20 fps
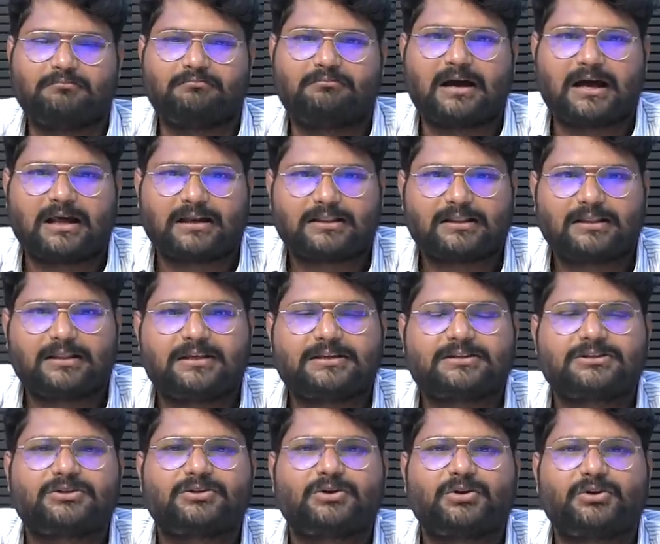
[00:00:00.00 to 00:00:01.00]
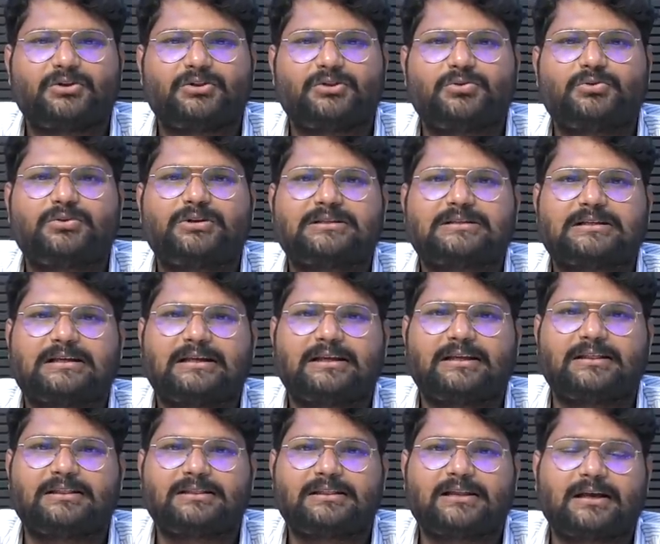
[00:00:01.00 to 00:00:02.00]
భారతదేశంలో హిందువుల సంఖ్య
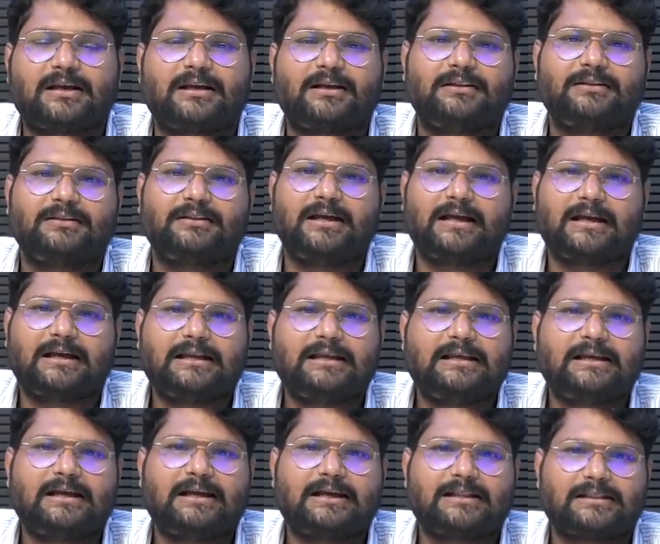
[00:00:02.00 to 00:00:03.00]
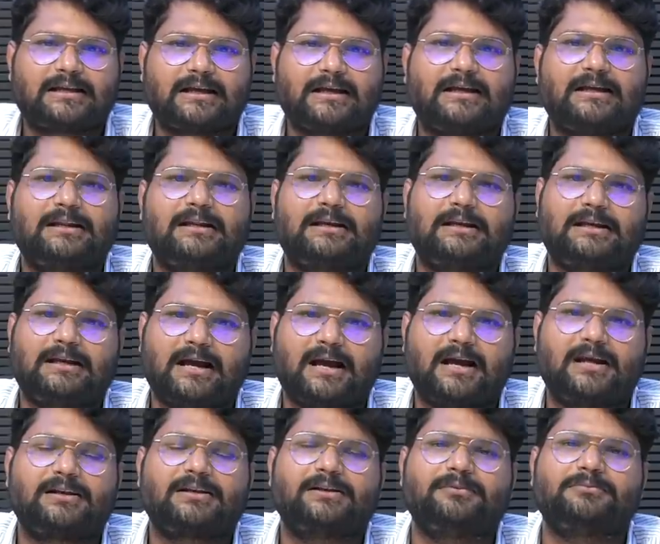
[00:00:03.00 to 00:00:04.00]
ఇంత గణనీయంగా తగ్గడానికి
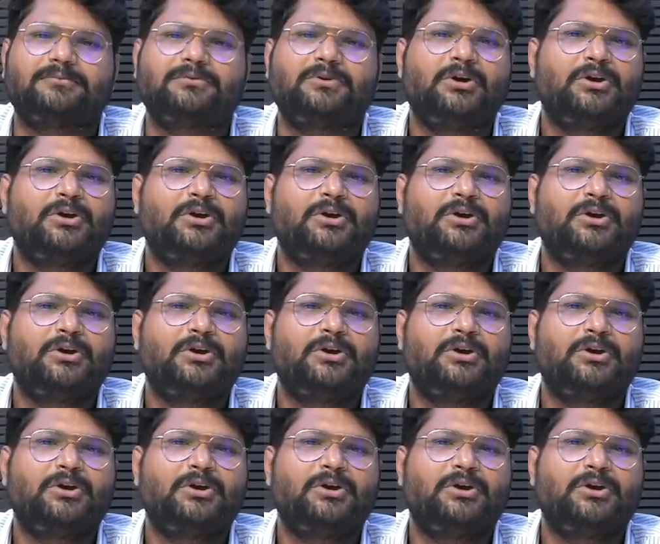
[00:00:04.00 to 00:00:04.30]
కారణం